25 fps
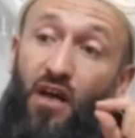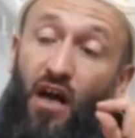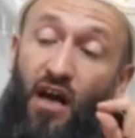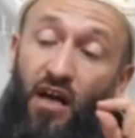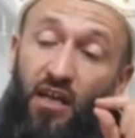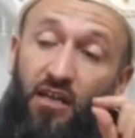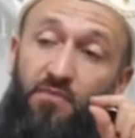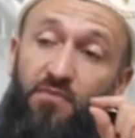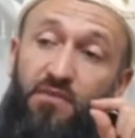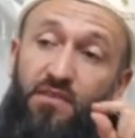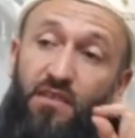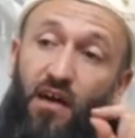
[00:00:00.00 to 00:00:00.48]

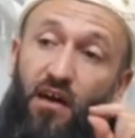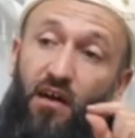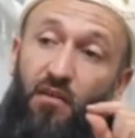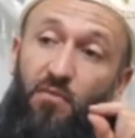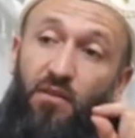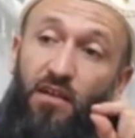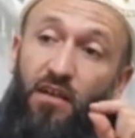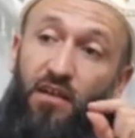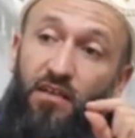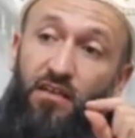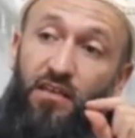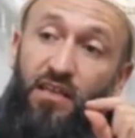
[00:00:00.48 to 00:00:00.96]
Hanım
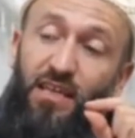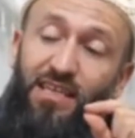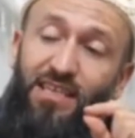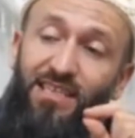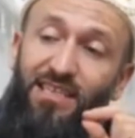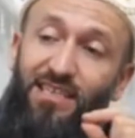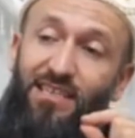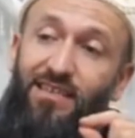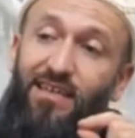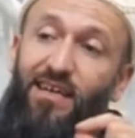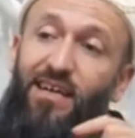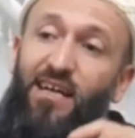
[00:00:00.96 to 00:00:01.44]
sahabiler der
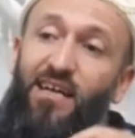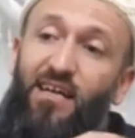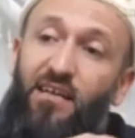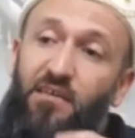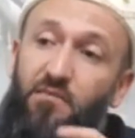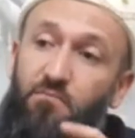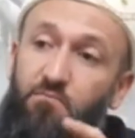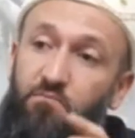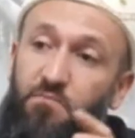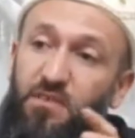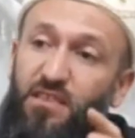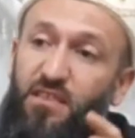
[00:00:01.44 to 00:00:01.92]
ki
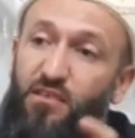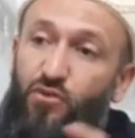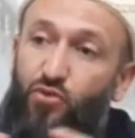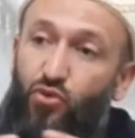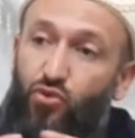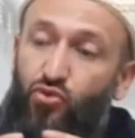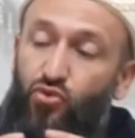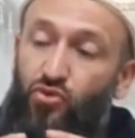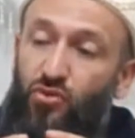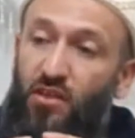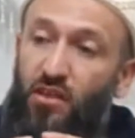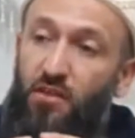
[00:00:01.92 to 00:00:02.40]
biz
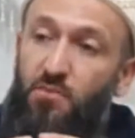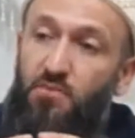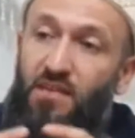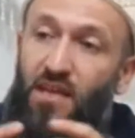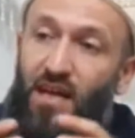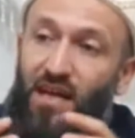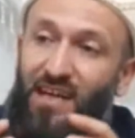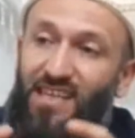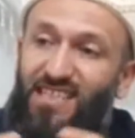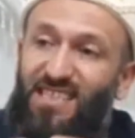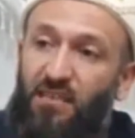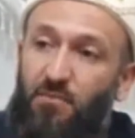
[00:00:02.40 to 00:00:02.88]

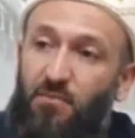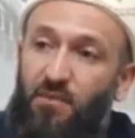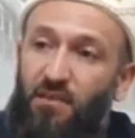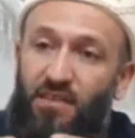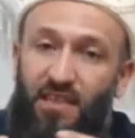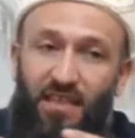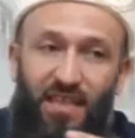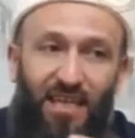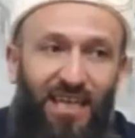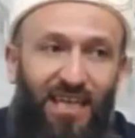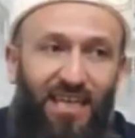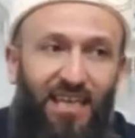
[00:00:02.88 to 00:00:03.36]
çocuklarımıza akşama
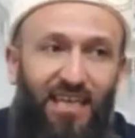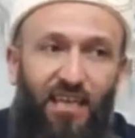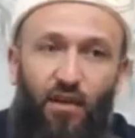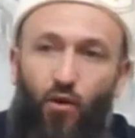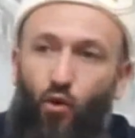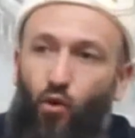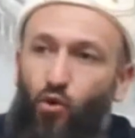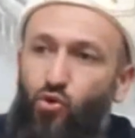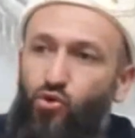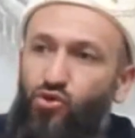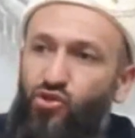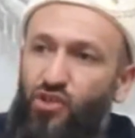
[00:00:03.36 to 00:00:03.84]
kadar eline
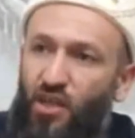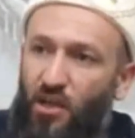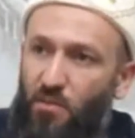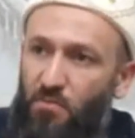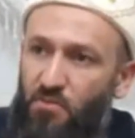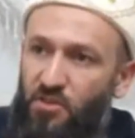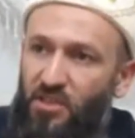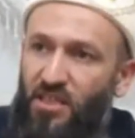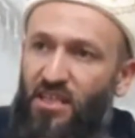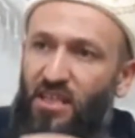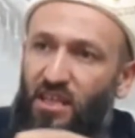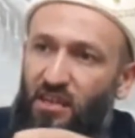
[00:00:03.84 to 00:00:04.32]

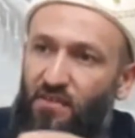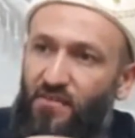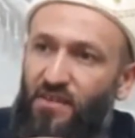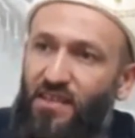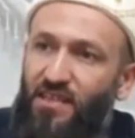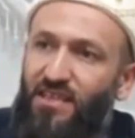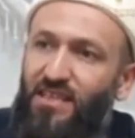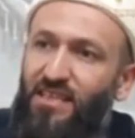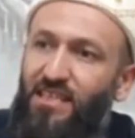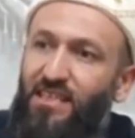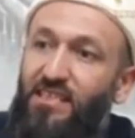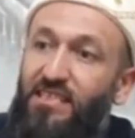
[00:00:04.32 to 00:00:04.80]
oyuncak bir şeyler
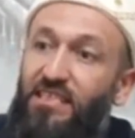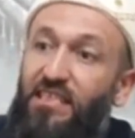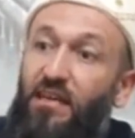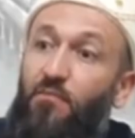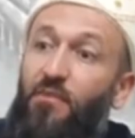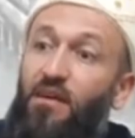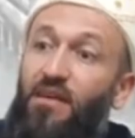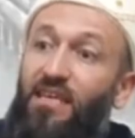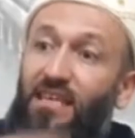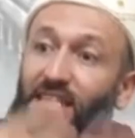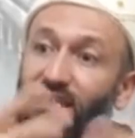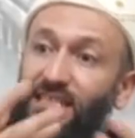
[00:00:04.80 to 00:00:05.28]
verirdik ki
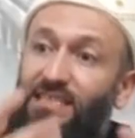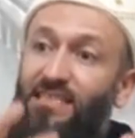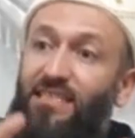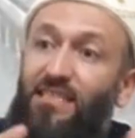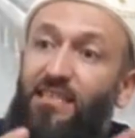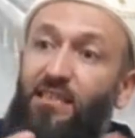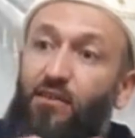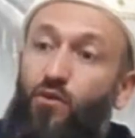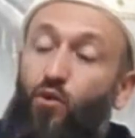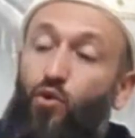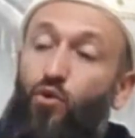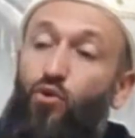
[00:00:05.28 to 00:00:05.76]
zaman
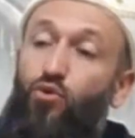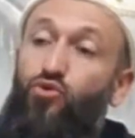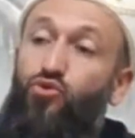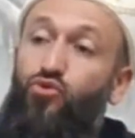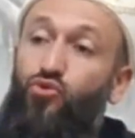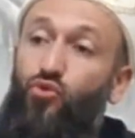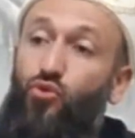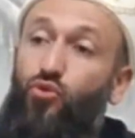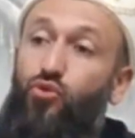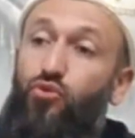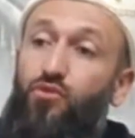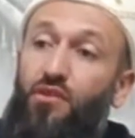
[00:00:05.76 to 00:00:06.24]
geçsin ki
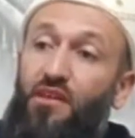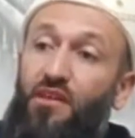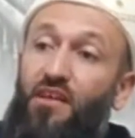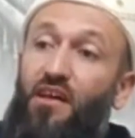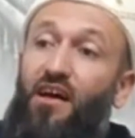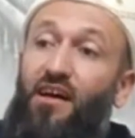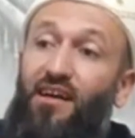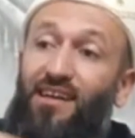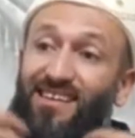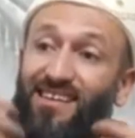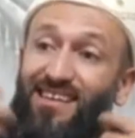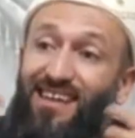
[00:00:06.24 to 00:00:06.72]
oruçlu oldukları
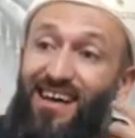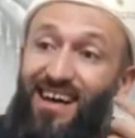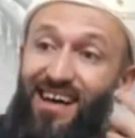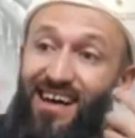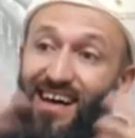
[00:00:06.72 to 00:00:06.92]
akıl,